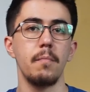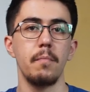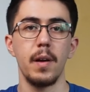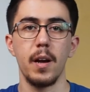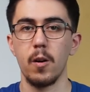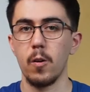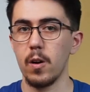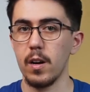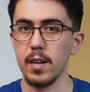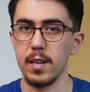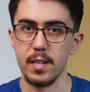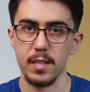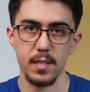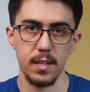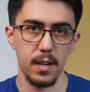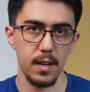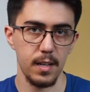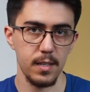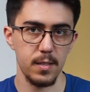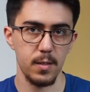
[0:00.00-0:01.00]
mejores
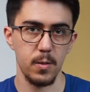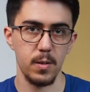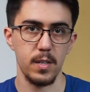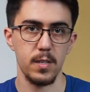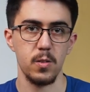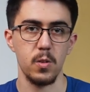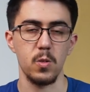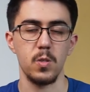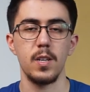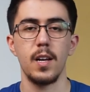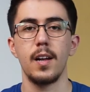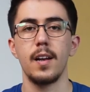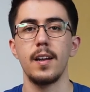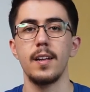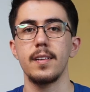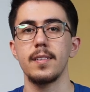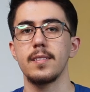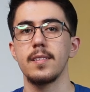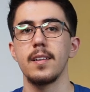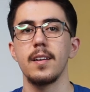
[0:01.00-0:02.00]
relaciones
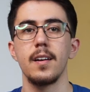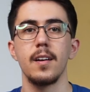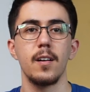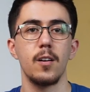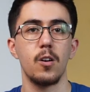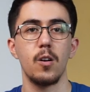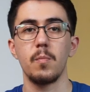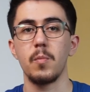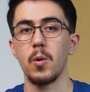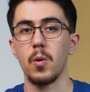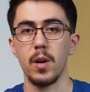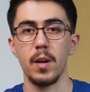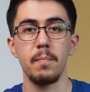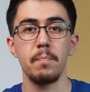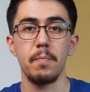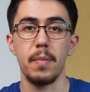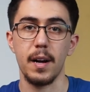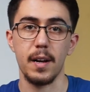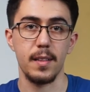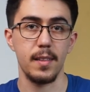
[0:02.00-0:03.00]
sociales, cómo
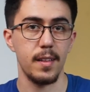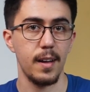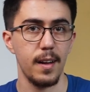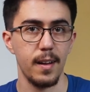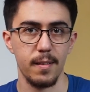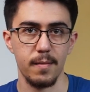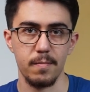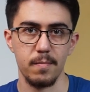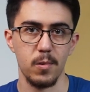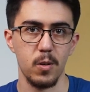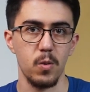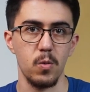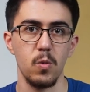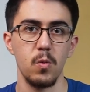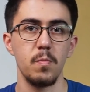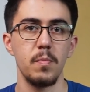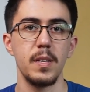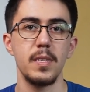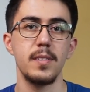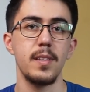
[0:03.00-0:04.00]
impactar con
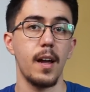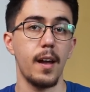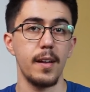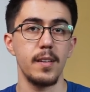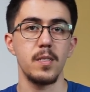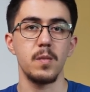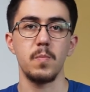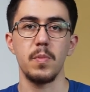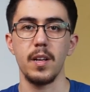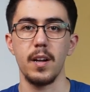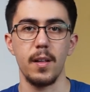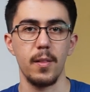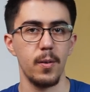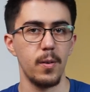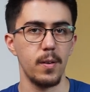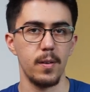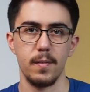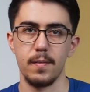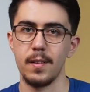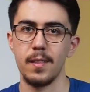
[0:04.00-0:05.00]
un mensaje
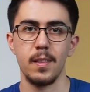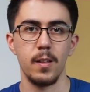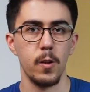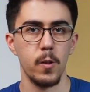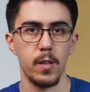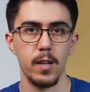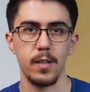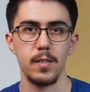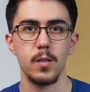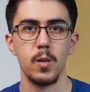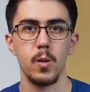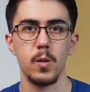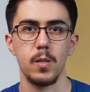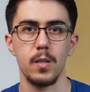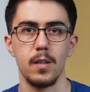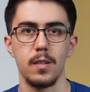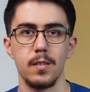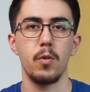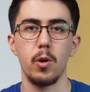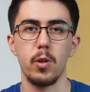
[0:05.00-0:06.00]
inspirador, entre otras
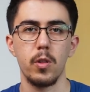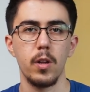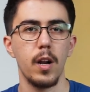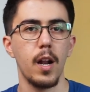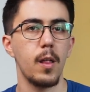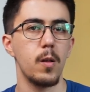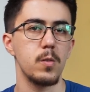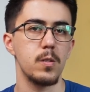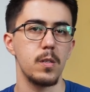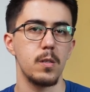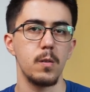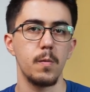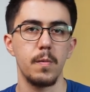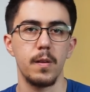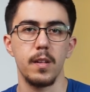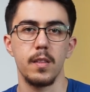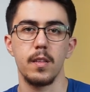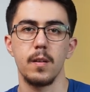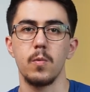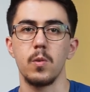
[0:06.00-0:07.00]
cosas. Por otro lado, si tu
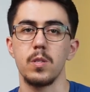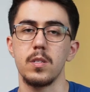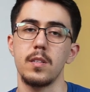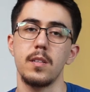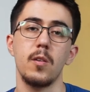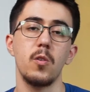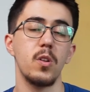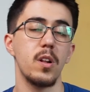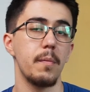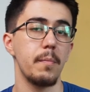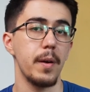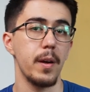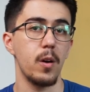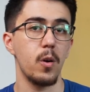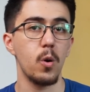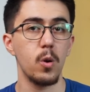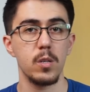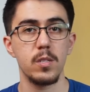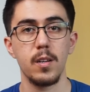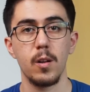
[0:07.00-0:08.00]
objetivo es tener una
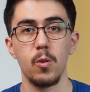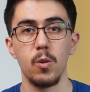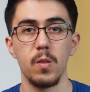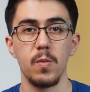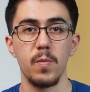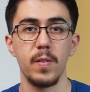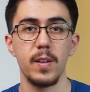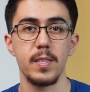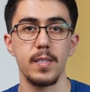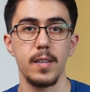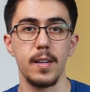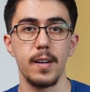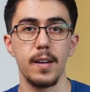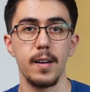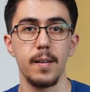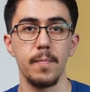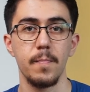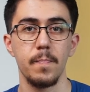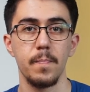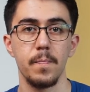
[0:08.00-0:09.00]
mejor salud
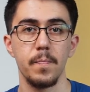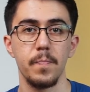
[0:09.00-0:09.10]
física,